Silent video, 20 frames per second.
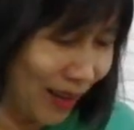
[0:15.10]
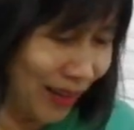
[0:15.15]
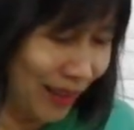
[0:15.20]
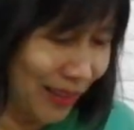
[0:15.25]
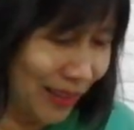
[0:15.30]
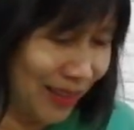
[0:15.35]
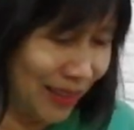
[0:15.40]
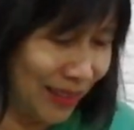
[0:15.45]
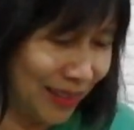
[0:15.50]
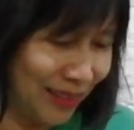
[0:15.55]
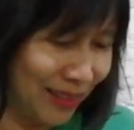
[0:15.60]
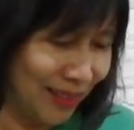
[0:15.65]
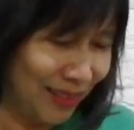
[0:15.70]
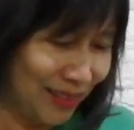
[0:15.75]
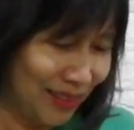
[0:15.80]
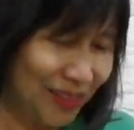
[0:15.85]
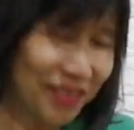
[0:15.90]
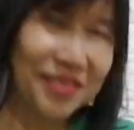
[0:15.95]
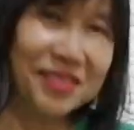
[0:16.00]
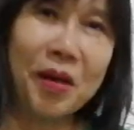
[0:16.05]
ก็คือ
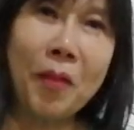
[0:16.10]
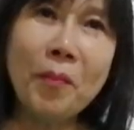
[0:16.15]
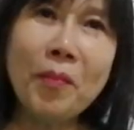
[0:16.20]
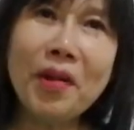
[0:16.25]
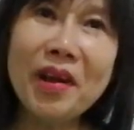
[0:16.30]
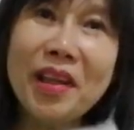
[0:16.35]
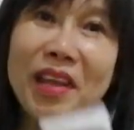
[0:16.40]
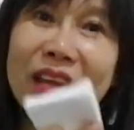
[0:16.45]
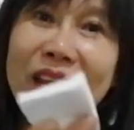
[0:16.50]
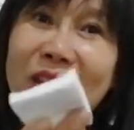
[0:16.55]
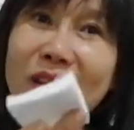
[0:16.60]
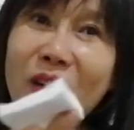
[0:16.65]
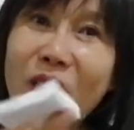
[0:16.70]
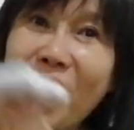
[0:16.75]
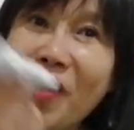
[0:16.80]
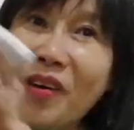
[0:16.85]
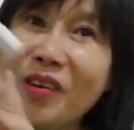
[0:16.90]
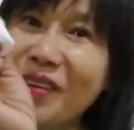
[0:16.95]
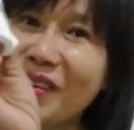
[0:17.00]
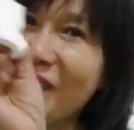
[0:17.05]
สำลี
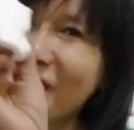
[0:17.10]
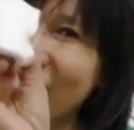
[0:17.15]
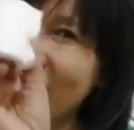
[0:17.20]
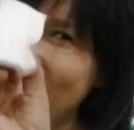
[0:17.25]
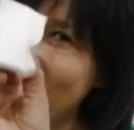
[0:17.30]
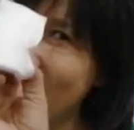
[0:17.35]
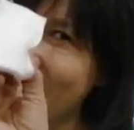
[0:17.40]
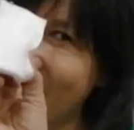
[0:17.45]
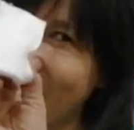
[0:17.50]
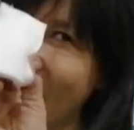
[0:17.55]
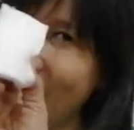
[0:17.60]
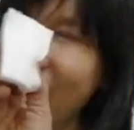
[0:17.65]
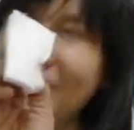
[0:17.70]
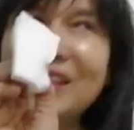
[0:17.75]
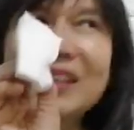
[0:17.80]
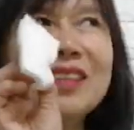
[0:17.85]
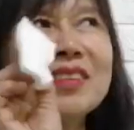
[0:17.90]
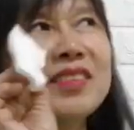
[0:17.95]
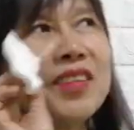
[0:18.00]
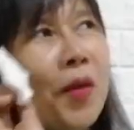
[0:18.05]
เนาะสำลี
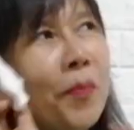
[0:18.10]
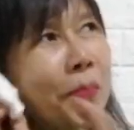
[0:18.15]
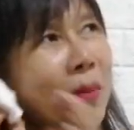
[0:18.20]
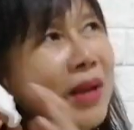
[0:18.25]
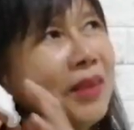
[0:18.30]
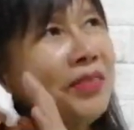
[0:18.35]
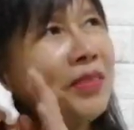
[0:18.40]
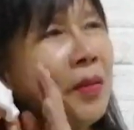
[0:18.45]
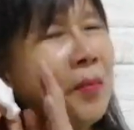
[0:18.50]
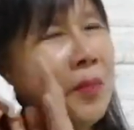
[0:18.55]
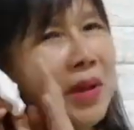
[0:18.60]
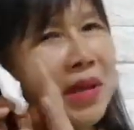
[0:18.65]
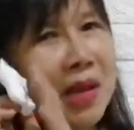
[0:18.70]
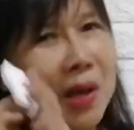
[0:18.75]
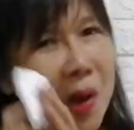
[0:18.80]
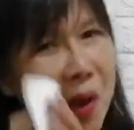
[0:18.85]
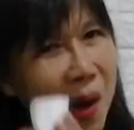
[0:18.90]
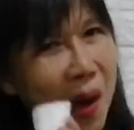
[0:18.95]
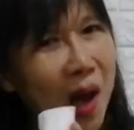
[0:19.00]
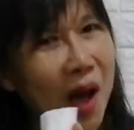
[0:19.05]
จะเป็นสำลี
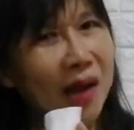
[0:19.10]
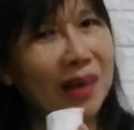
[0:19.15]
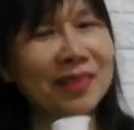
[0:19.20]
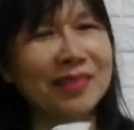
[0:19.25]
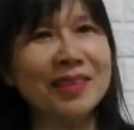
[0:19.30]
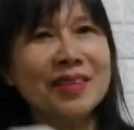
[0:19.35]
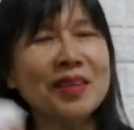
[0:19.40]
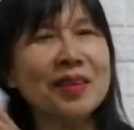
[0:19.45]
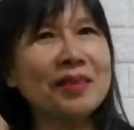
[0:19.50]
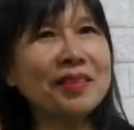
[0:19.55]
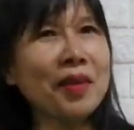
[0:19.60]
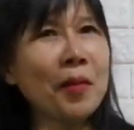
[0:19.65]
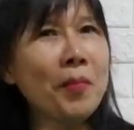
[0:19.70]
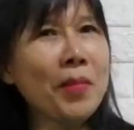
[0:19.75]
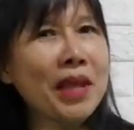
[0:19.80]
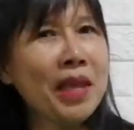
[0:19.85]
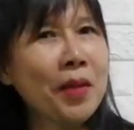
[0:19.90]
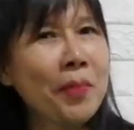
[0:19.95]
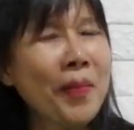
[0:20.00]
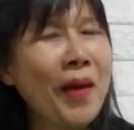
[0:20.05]
ก้อน
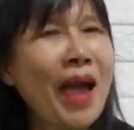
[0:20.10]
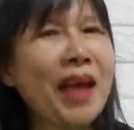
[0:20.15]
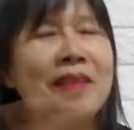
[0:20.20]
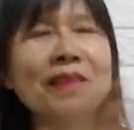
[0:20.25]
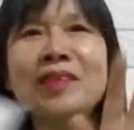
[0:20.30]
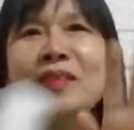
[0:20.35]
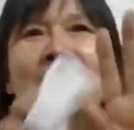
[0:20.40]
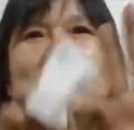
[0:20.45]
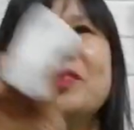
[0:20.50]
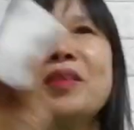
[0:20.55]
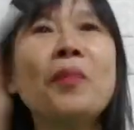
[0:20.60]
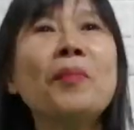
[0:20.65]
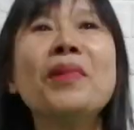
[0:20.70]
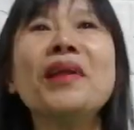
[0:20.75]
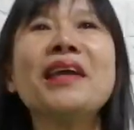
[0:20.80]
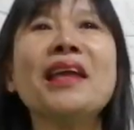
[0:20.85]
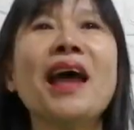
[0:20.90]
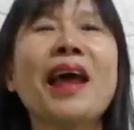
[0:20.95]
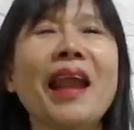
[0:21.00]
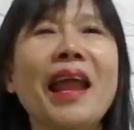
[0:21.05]
สำลีแผ่นสำ
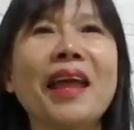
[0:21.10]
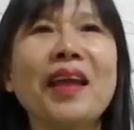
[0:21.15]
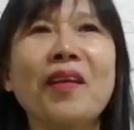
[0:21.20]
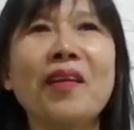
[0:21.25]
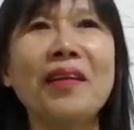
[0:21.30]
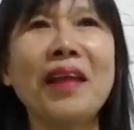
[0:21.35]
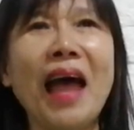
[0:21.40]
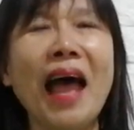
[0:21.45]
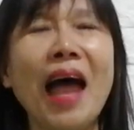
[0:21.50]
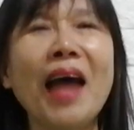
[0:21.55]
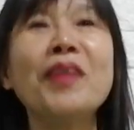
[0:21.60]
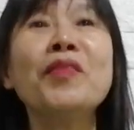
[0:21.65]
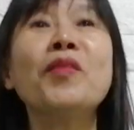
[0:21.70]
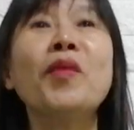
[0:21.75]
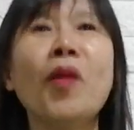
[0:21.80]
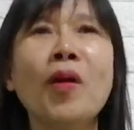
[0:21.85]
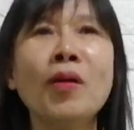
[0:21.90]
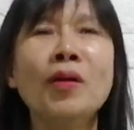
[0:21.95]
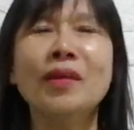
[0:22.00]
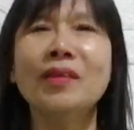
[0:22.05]
ลีอะไรก็ได้
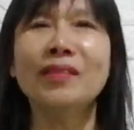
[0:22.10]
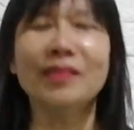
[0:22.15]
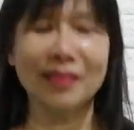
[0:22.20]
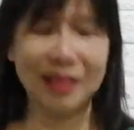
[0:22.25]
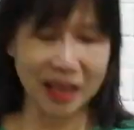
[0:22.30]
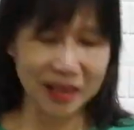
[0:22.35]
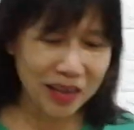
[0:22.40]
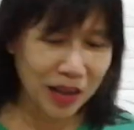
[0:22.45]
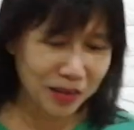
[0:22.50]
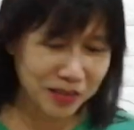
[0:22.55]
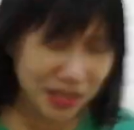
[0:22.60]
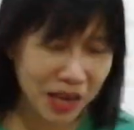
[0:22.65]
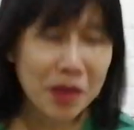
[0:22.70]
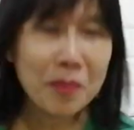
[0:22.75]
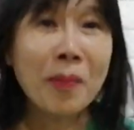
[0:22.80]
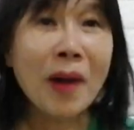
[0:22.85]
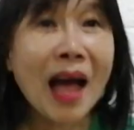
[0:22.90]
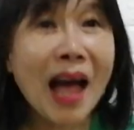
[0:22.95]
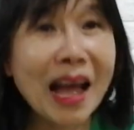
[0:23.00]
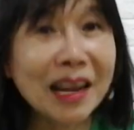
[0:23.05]
เนาะแต่อย่าใช้
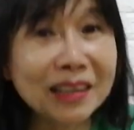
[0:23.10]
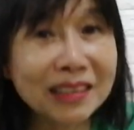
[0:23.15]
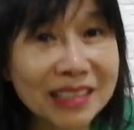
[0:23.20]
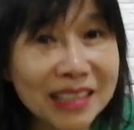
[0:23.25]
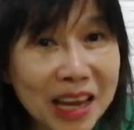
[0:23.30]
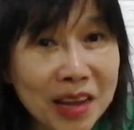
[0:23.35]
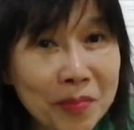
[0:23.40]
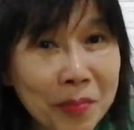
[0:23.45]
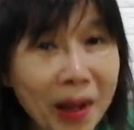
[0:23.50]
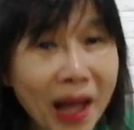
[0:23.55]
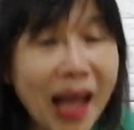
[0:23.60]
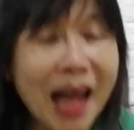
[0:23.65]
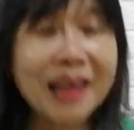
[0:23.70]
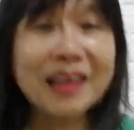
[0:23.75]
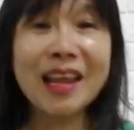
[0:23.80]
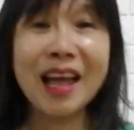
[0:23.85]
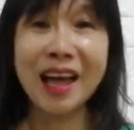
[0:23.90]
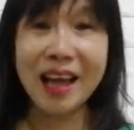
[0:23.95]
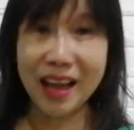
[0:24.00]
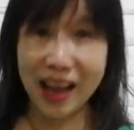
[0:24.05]
ผ้า ถ้าใช้ผ้า
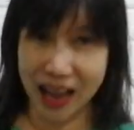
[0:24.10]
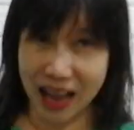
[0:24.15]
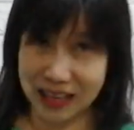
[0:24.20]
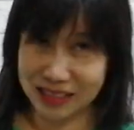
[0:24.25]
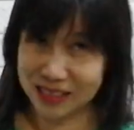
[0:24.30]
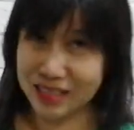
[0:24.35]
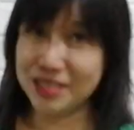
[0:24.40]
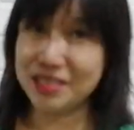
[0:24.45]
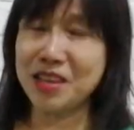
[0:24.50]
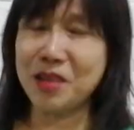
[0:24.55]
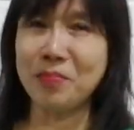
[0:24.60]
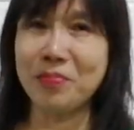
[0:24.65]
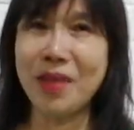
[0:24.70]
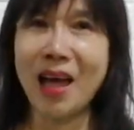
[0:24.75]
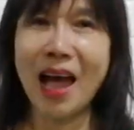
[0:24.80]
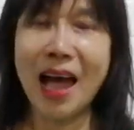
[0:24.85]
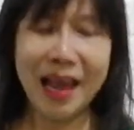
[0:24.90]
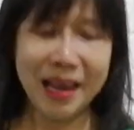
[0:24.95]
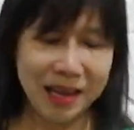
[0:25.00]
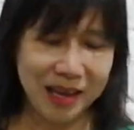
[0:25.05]
เนี่ย อาจจะเจ็บ
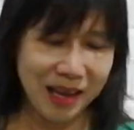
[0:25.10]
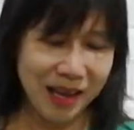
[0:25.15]
ได้